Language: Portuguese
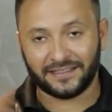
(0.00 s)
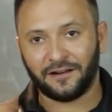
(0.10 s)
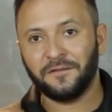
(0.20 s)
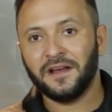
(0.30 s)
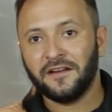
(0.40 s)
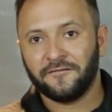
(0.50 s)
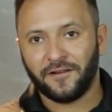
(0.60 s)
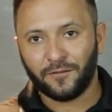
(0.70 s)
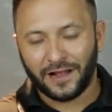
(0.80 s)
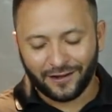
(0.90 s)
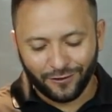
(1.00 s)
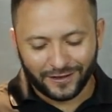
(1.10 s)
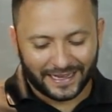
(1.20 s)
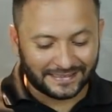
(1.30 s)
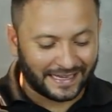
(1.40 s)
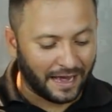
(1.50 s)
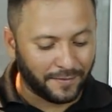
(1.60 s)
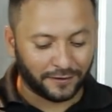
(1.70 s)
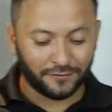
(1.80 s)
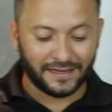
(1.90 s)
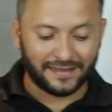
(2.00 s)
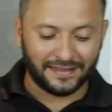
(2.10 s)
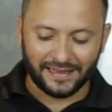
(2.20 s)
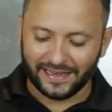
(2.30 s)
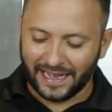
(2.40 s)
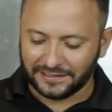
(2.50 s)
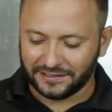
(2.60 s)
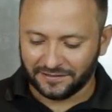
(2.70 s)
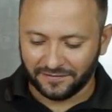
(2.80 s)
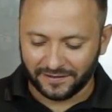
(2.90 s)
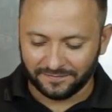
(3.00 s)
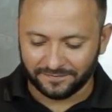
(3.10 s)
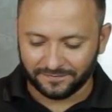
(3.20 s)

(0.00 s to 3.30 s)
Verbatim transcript: Então, vamos lá colocar essa armadura negativa.